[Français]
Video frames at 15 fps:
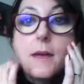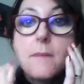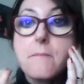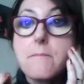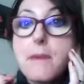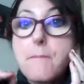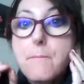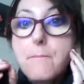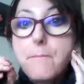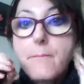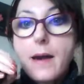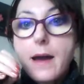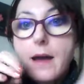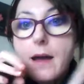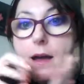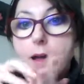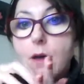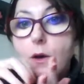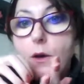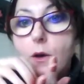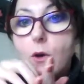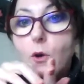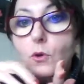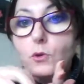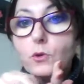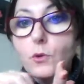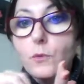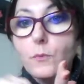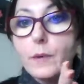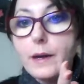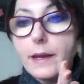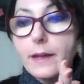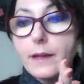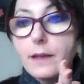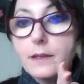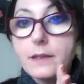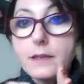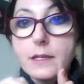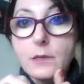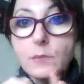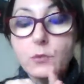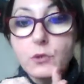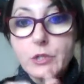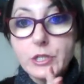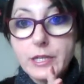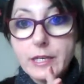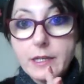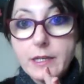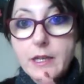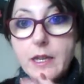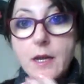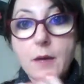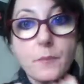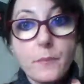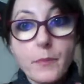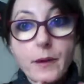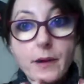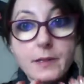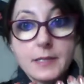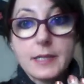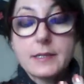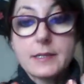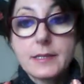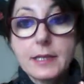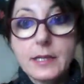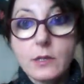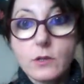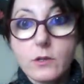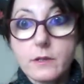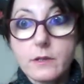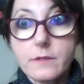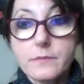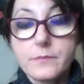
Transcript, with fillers: mais pas encombré ni bouché par ce silicone.